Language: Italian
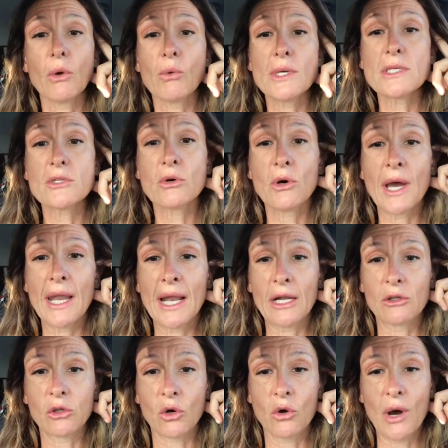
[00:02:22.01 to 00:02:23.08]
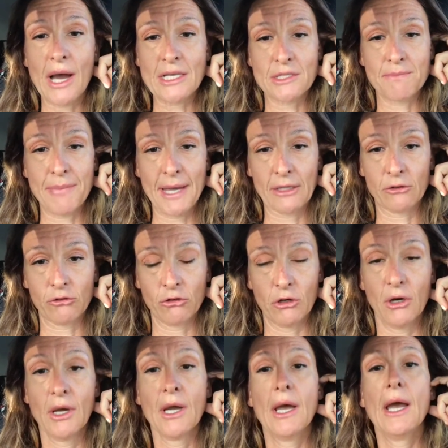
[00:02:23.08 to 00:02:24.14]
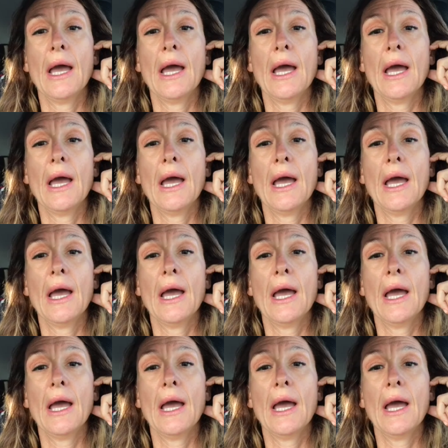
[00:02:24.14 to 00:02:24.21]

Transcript: Questo è l'altro aspetto.